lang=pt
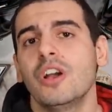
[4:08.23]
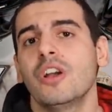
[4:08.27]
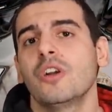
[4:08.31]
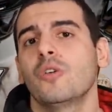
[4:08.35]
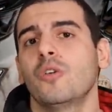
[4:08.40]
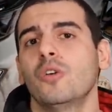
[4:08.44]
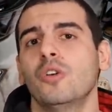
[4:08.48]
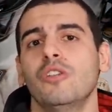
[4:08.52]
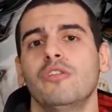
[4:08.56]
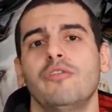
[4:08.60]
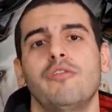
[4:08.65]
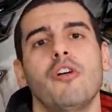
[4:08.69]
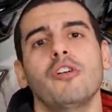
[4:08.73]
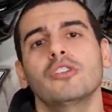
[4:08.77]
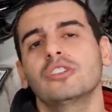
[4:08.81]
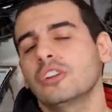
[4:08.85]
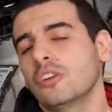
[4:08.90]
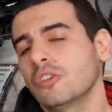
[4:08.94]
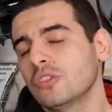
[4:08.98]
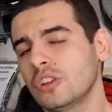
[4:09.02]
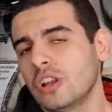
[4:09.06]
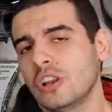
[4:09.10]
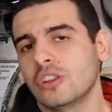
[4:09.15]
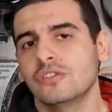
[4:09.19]
Quando volta
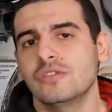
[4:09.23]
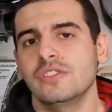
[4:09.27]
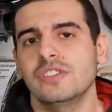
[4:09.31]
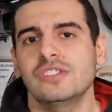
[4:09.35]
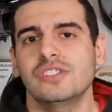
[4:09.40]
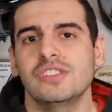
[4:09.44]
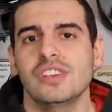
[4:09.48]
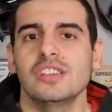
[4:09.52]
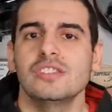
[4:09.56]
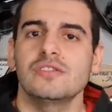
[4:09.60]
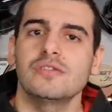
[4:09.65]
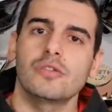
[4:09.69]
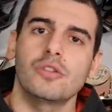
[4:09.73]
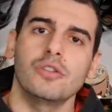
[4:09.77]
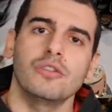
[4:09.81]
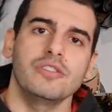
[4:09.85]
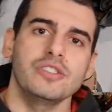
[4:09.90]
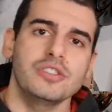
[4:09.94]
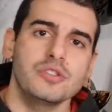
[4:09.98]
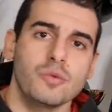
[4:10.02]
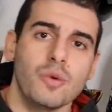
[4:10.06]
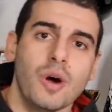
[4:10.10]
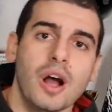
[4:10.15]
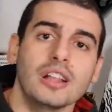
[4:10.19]
não está nos 26, ficou
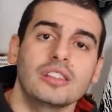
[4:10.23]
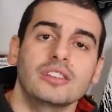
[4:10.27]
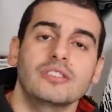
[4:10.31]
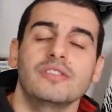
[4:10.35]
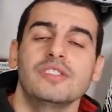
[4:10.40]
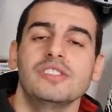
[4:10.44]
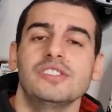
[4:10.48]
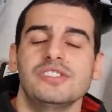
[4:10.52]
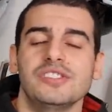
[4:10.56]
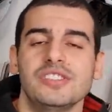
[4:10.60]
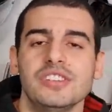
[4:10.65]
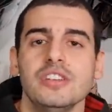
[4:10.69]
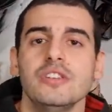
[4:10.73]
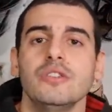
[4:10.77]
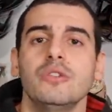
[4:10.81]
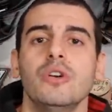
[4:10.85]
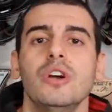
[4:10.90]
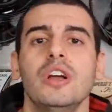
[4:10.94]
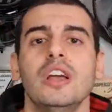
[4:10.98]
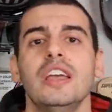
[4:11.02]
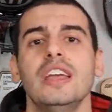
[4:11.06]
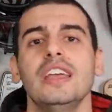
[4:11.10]
24, 25.